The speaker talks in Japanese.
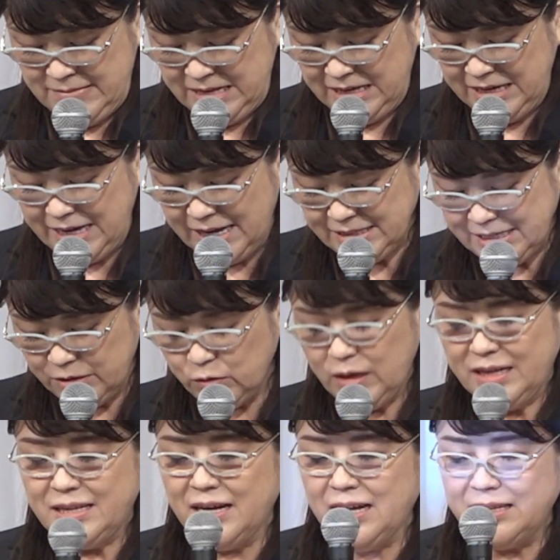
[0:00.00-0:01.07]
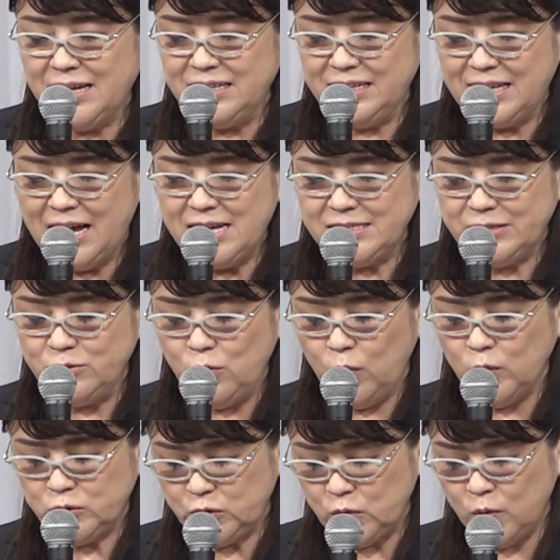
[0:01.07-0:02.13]
被害者の方々に対する
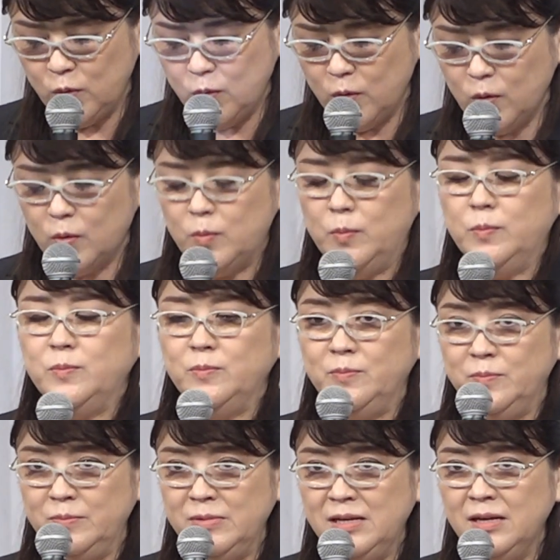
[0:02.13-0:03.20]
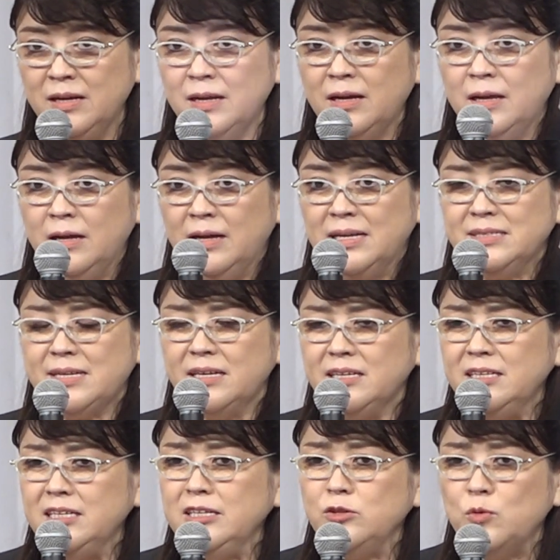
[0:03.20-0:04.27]
補償を
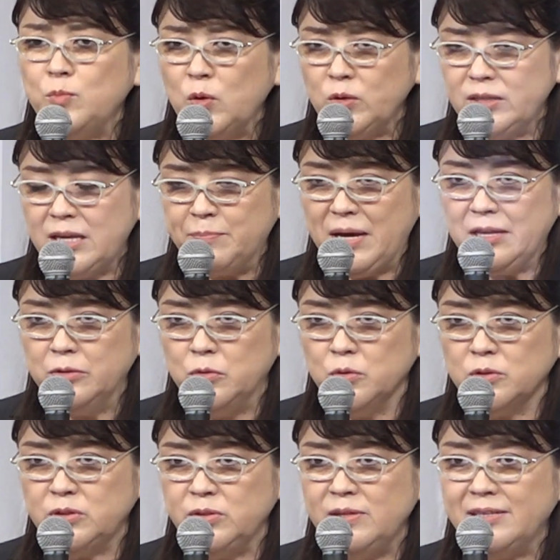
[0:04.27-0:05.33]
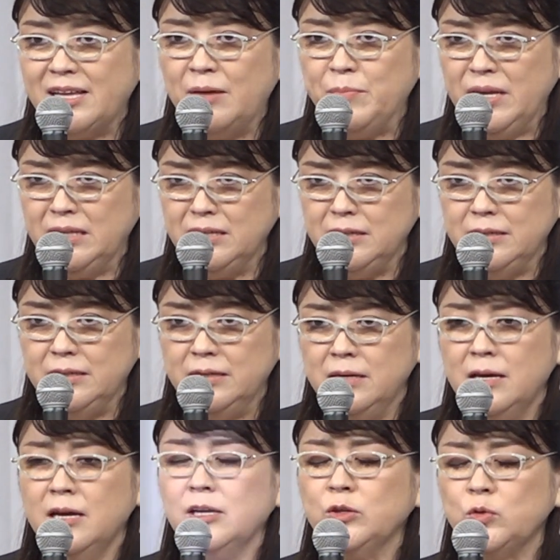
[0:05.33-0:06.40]
責任を持って全うするために
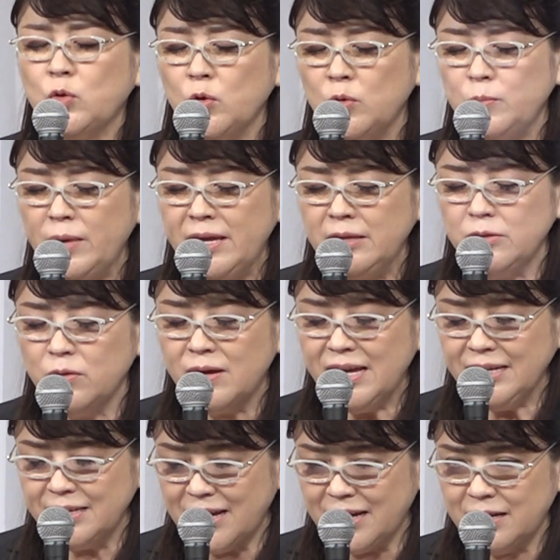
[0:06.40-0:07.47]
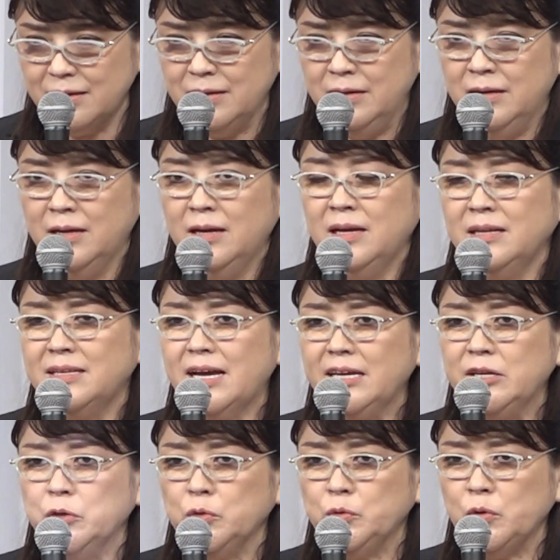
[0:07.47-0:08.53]
当面の間代
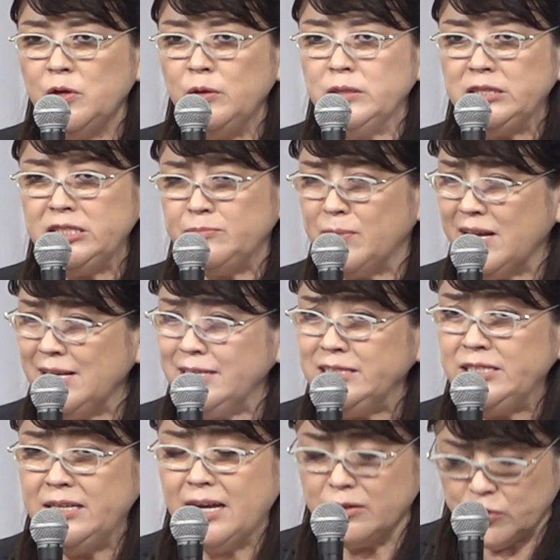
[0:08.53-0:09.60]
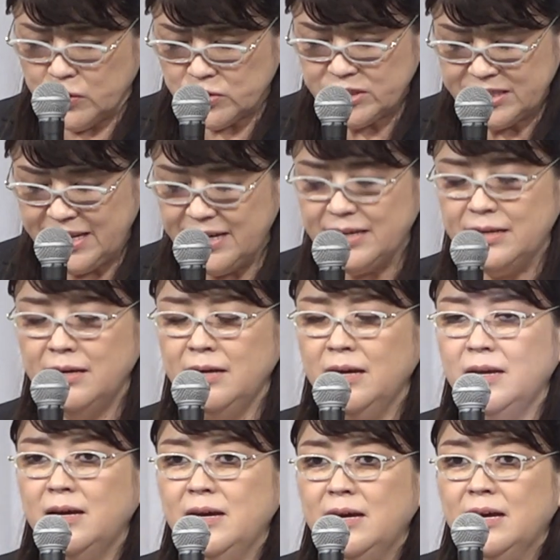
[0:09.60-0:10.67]
表取締役として
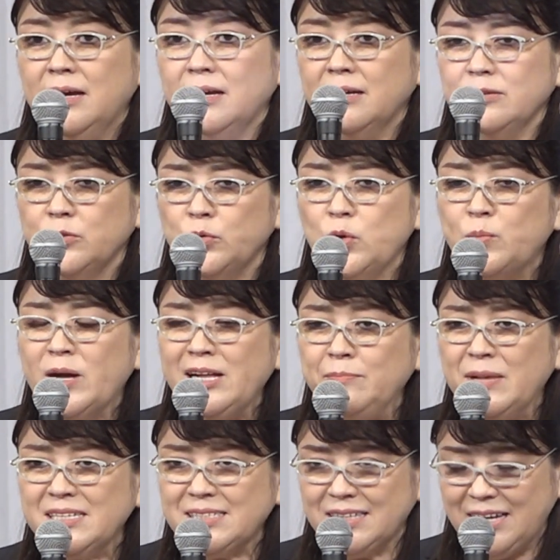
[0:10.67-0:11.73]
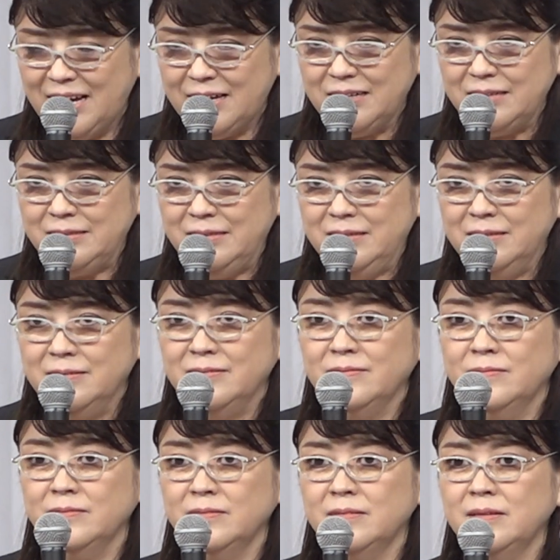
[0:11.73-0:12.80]
とどまりますが
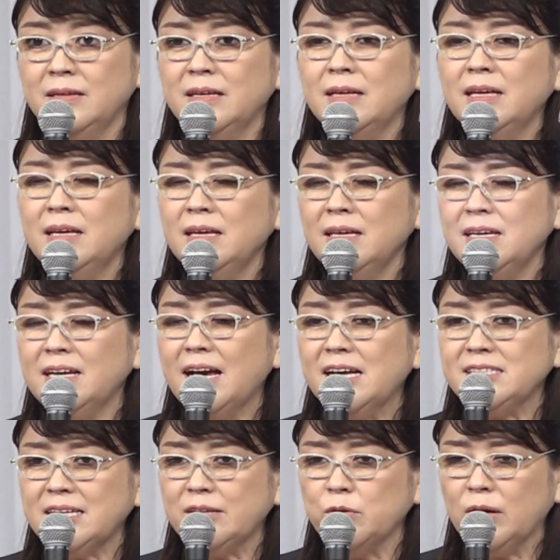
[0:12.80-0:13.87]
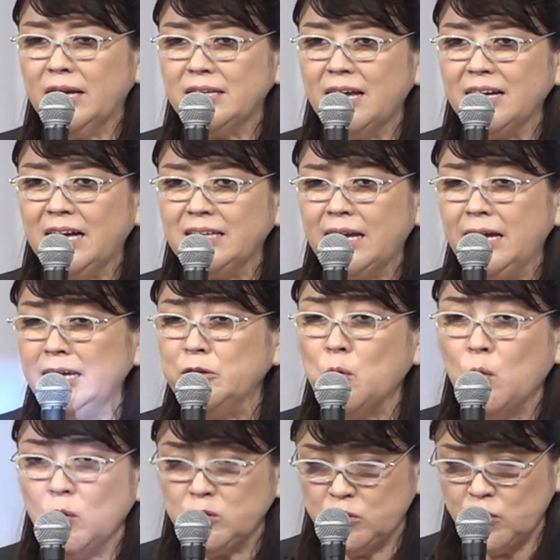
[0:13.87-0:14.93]
被害者の方々への
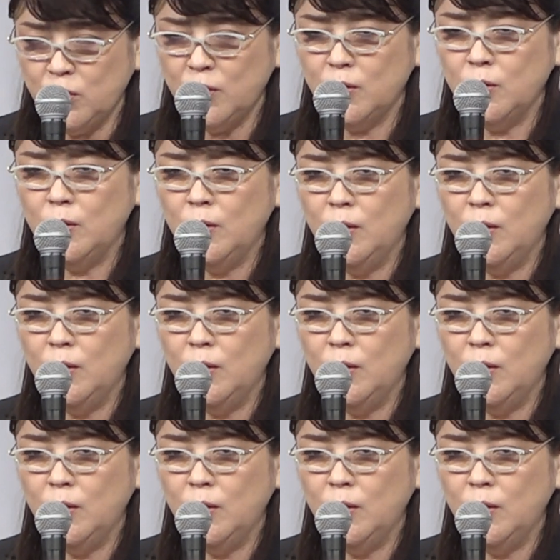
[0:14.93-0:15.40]
補償